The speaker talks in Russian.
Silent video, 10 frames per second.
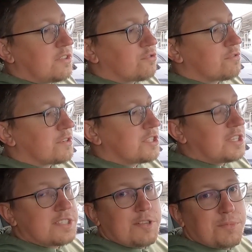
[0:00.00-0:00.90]
То есть в
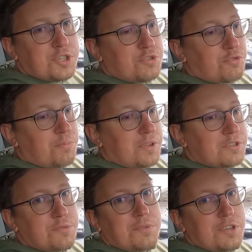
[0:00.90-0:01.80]
России, если машину купил,
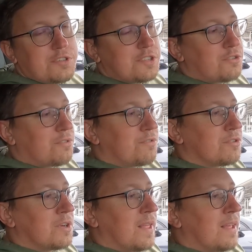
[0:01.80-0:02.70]
особенно если новую,